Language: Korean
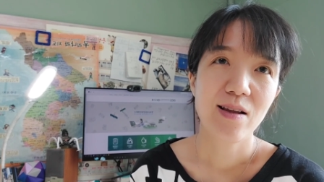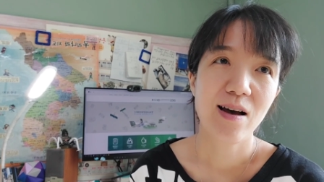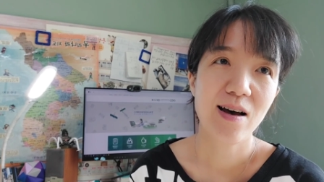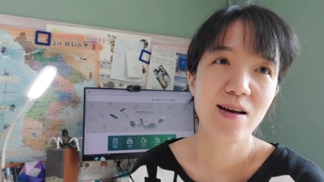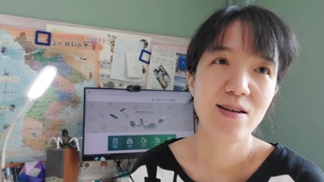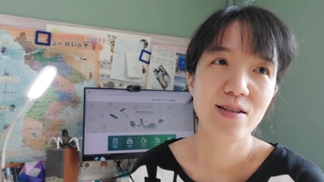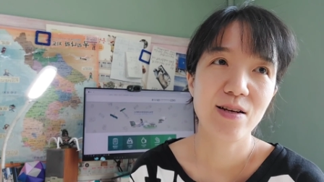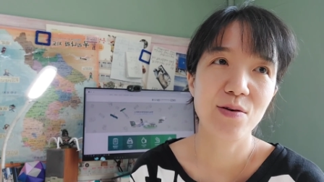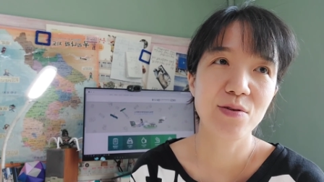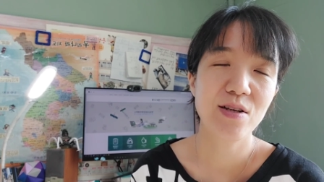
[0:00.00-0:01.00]
다
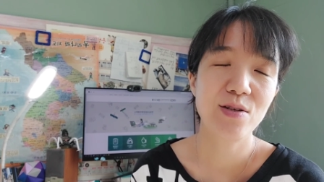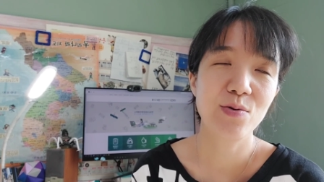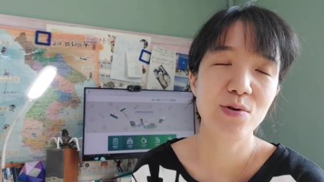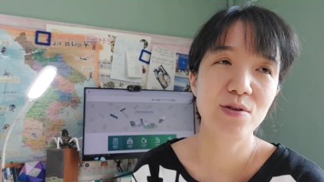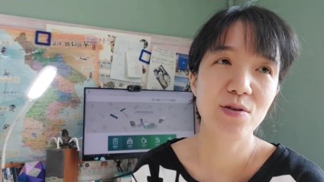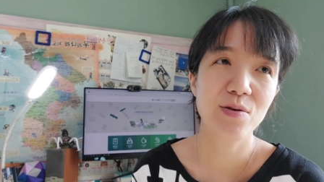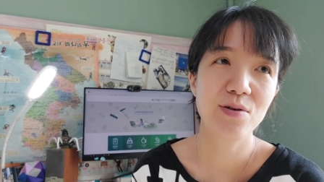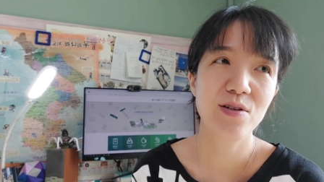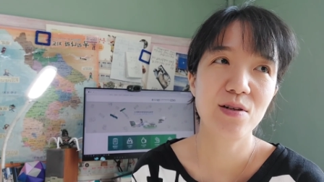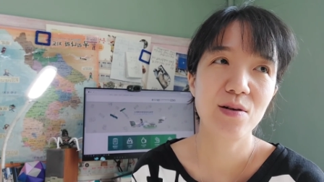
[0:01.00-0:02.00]
이제 영재
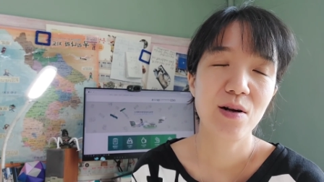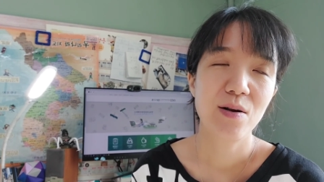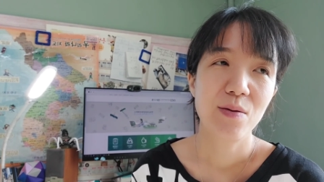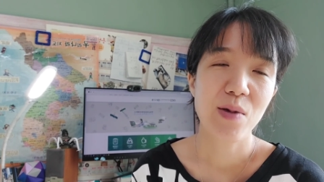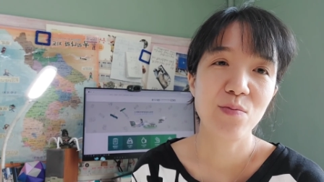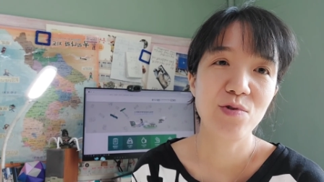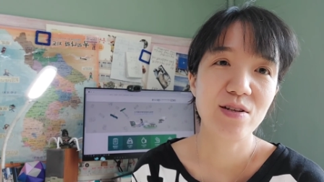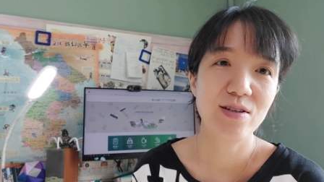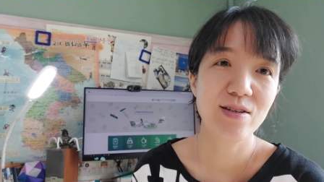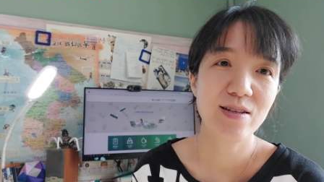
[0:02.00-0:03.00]
지원서를 마무리
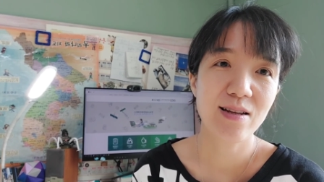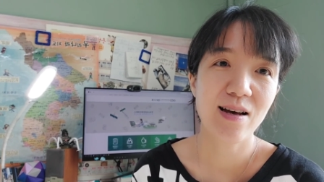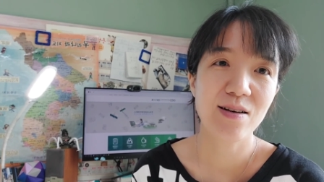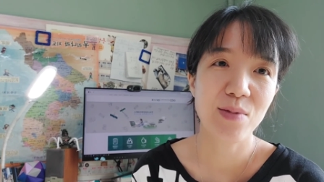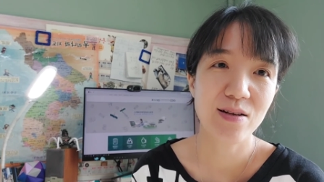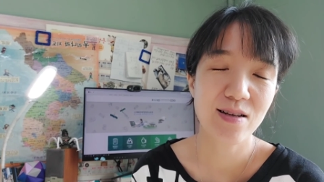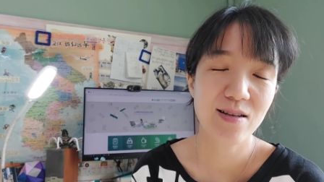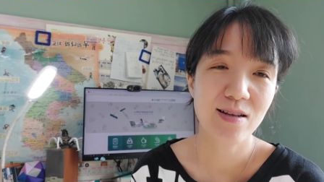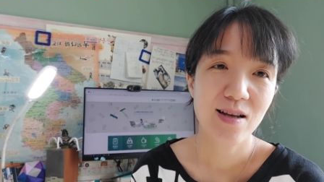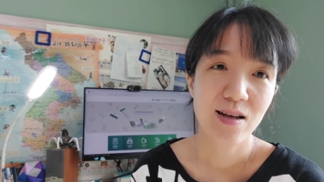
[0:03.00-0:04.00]
지으신
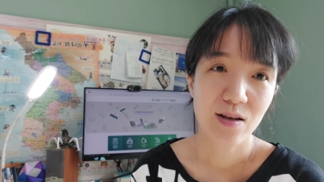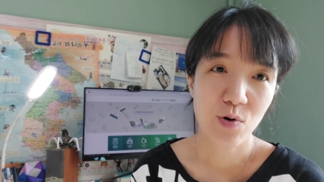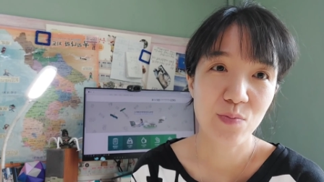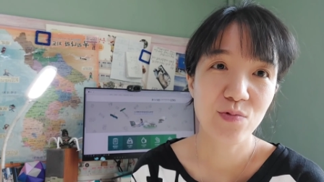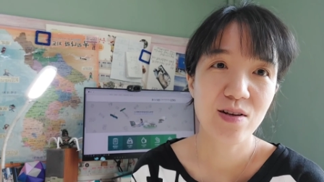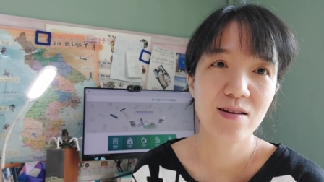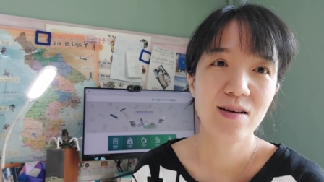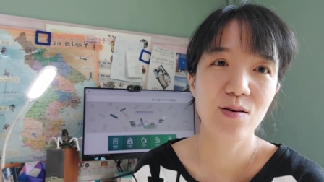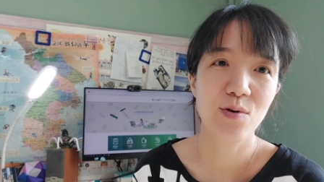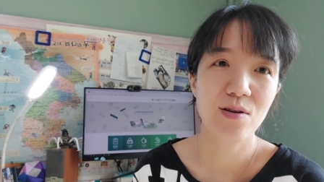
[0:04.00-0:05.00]
다음에는 관문이
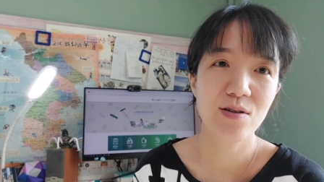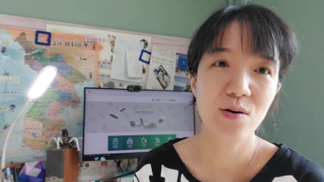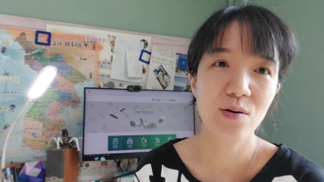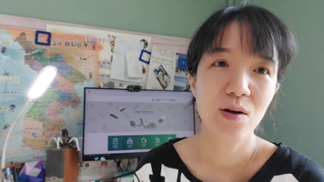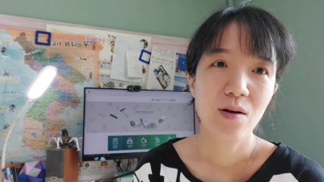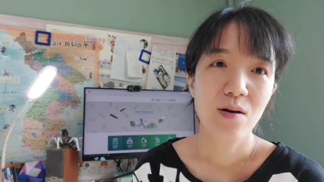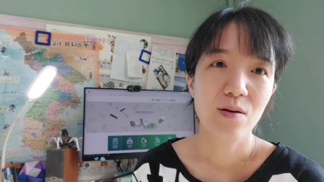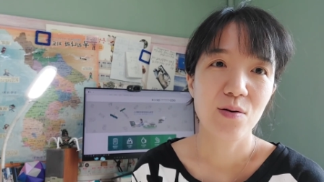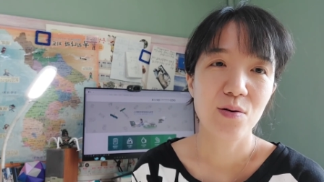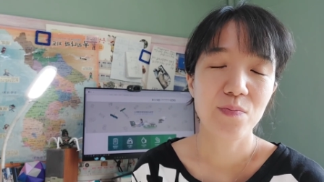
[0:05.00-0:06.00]
하나 더 있죠.
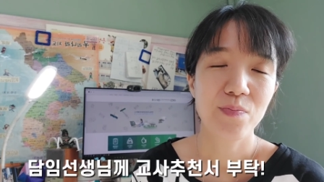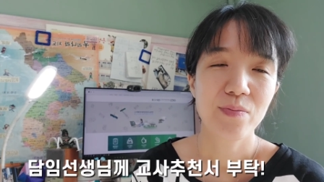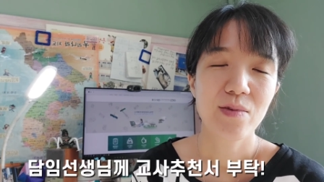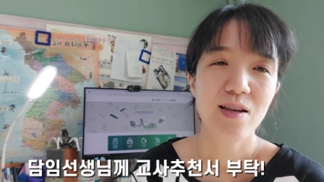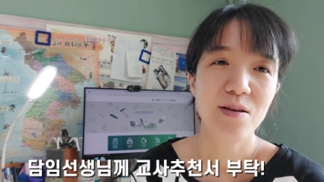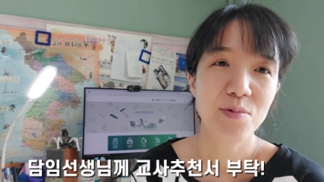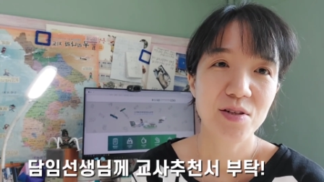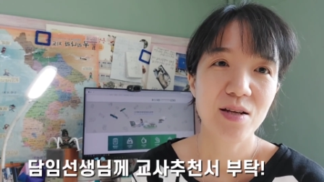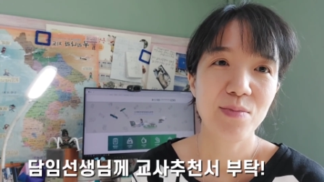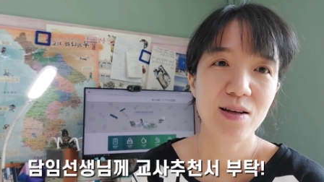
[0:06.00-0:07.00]

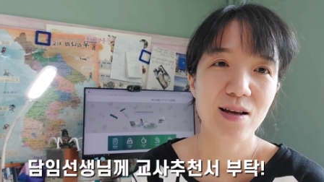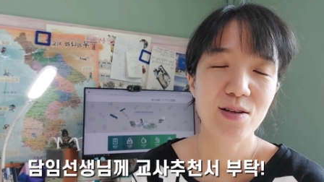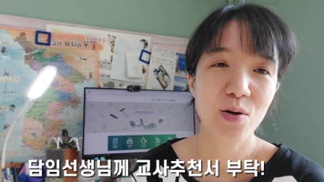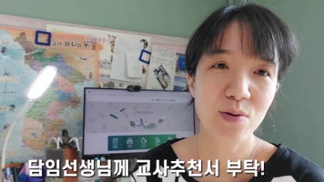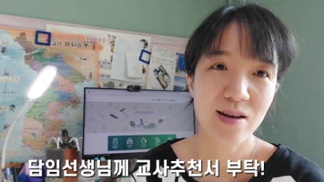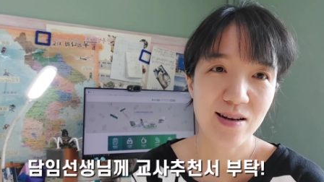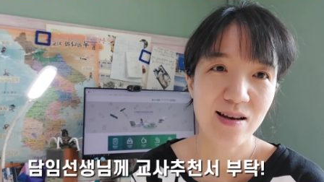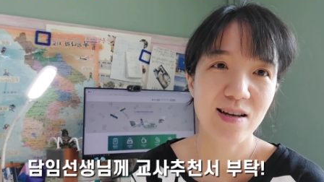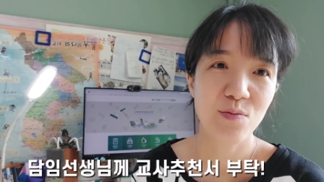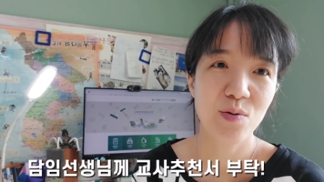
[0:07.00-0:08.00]
담임선생님께
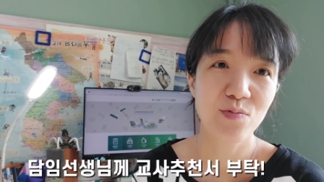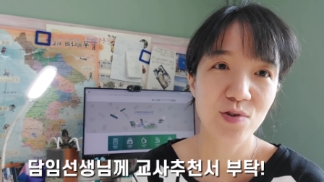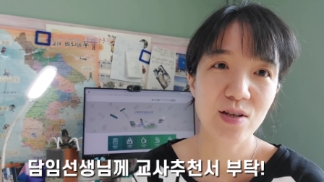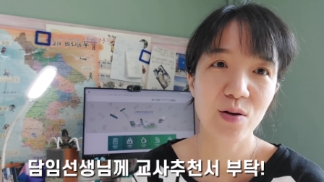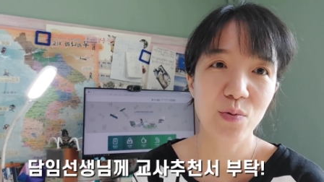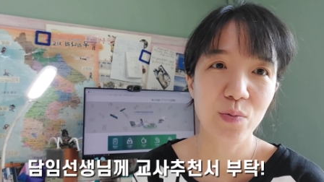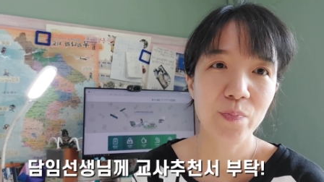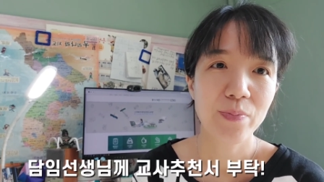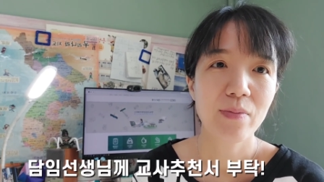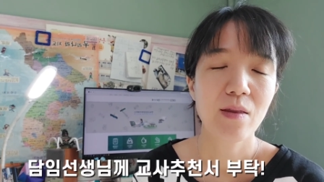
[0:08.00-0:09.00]
전화나 아니면 문자로